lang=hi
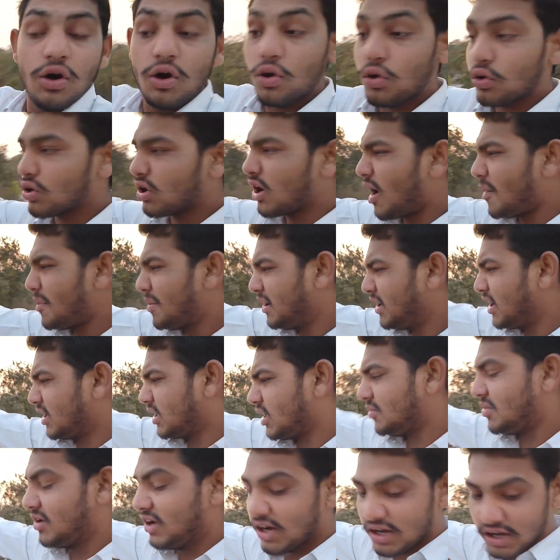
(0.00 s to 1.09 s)
और काफ़ी
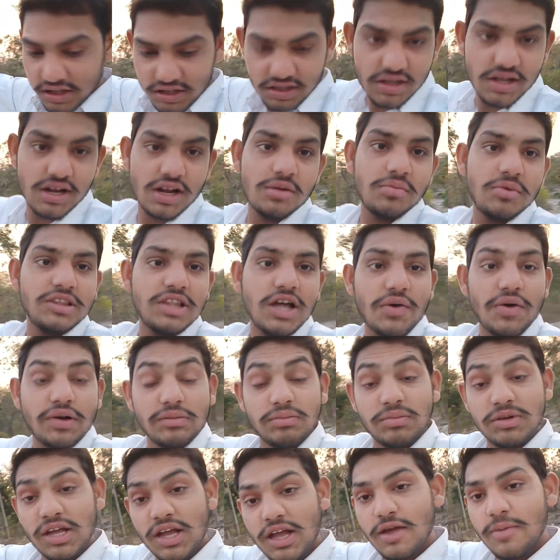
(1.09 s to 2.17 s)
ज़्यादा भीड़ रही थी करके बतावत
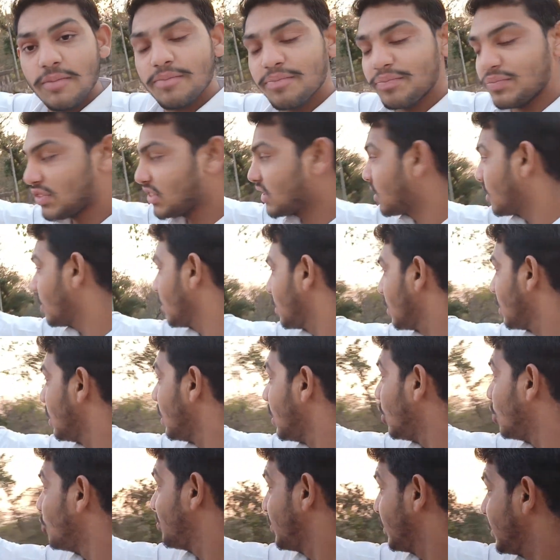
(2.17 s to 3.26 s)
भी हैं
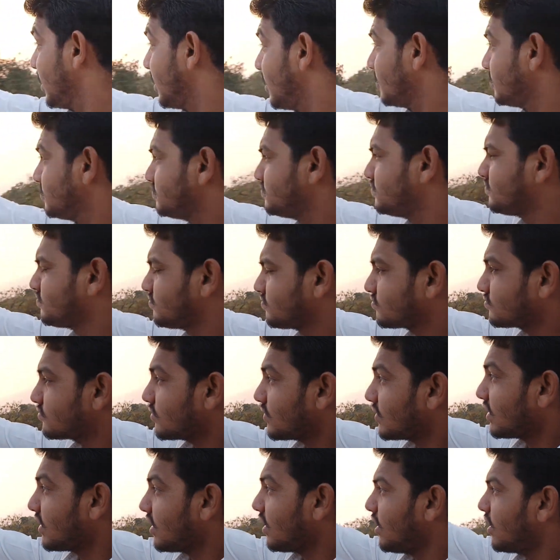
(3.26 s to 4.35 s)
और फिर
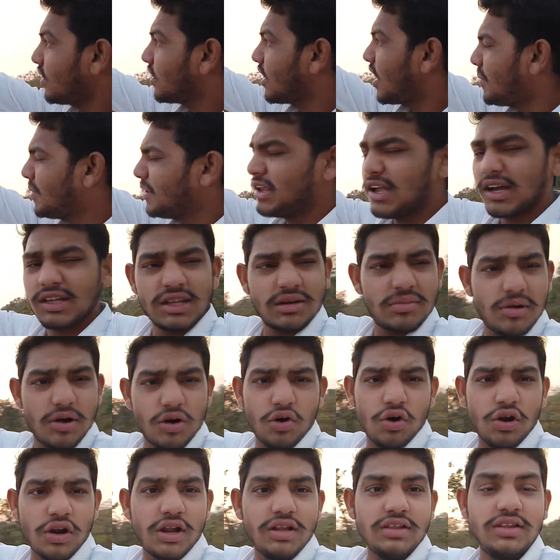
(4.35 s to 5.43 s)
काफ़ी ज़्यादा
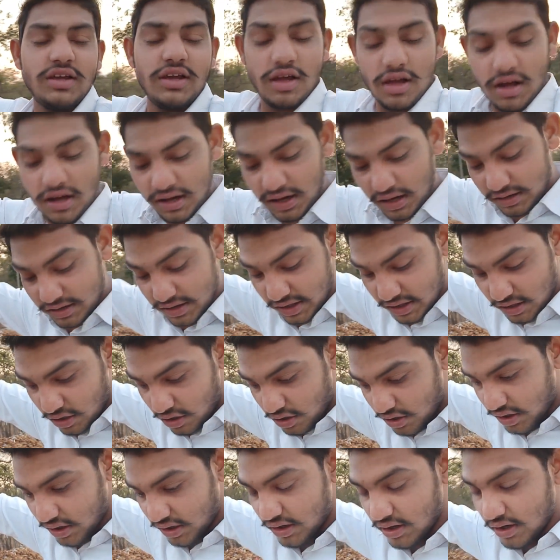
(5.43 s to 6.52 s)
माहौल रही थे अगर देखो
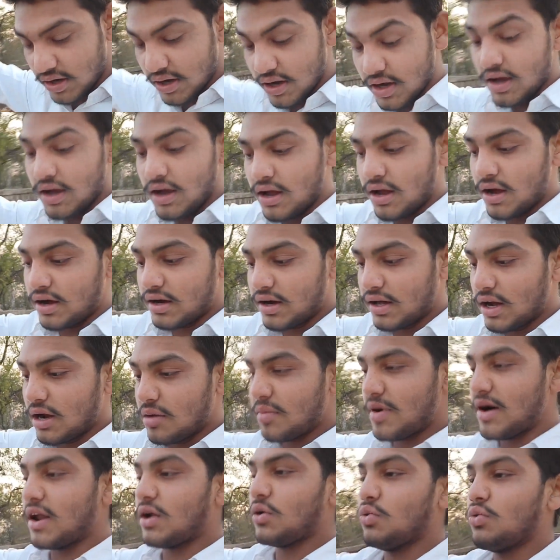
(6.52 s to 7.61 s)
अगर अगर
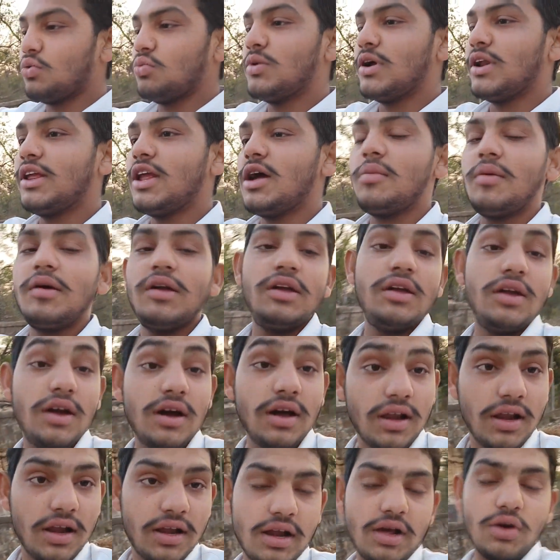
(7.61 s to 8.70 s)
हमार उमरिया में ही
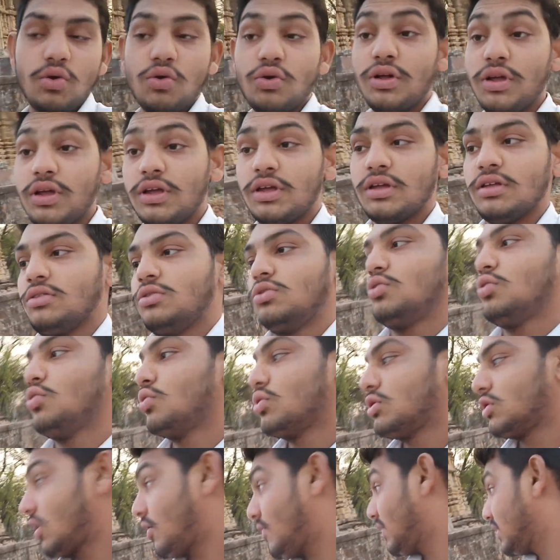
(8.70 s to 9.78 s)
अगर रहना हो ही तो
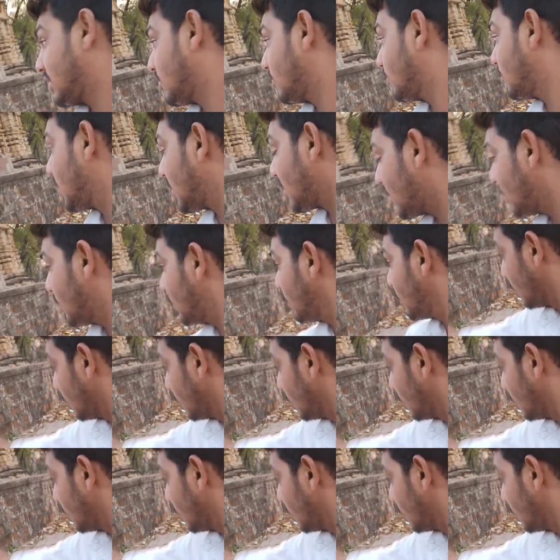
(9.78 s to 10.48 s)
सावन सोमवार